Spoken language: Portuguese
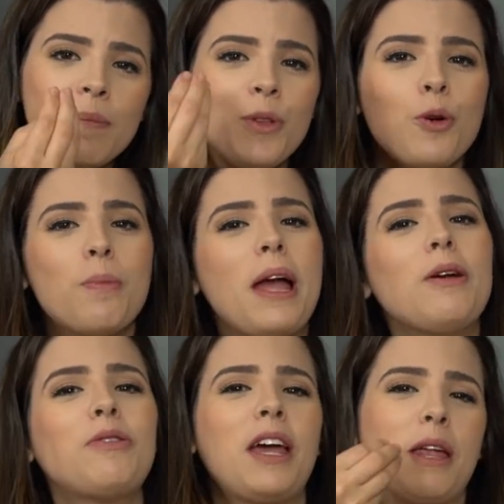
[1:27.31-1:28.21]
em um
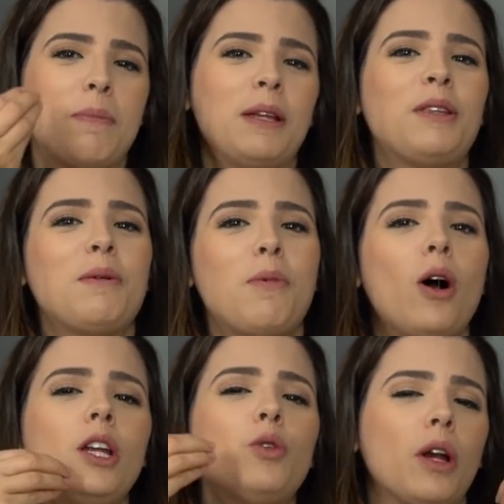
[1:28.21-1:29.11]
meio termo entre
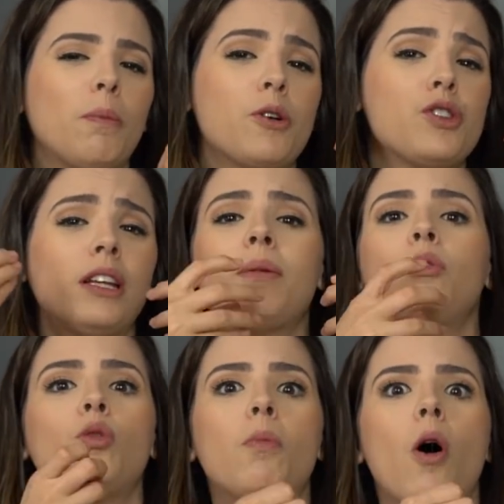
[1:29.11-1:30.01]
mole e dura, não pode nem estar tá
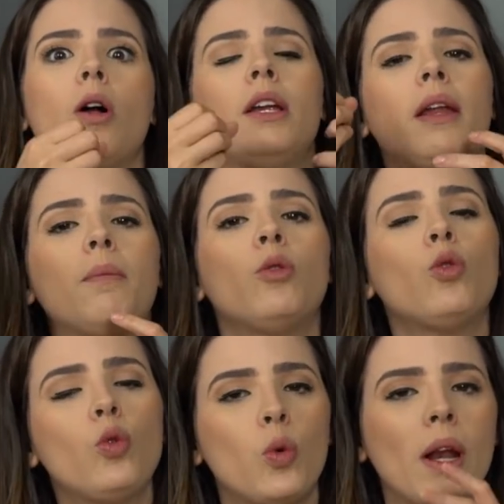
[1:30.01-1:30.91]
muito mole nem
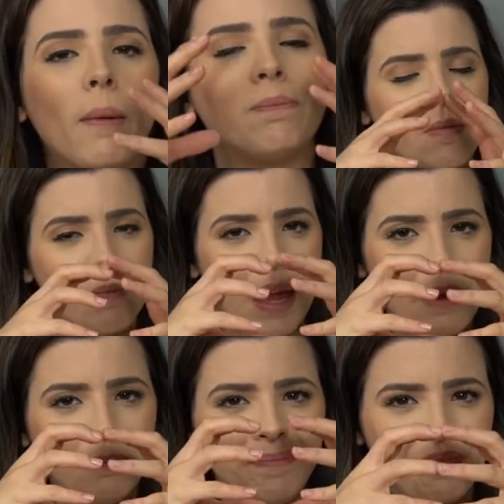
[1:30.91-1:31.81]
muito dura,
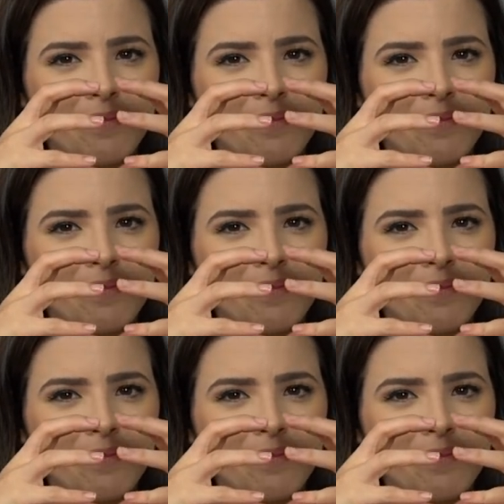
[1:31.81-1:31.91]
bem